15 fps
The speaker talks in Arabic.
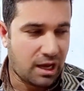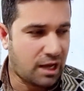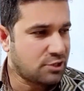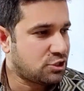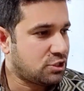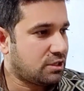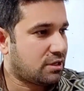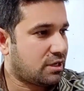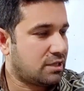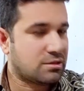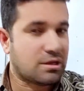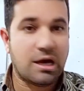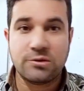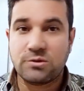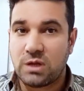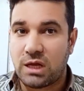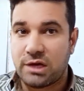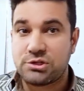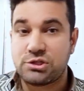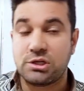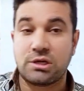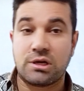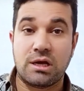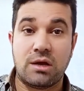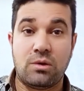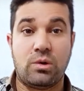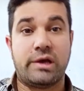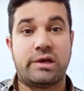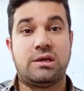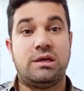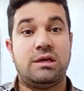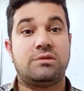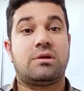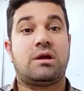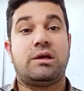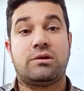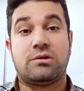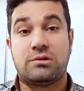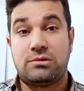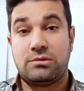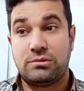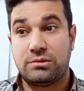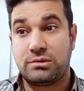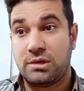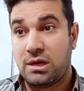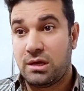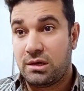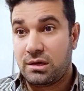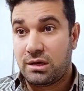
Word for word: عشيرة تقاتل عشيرة وأكيد راح يقتلون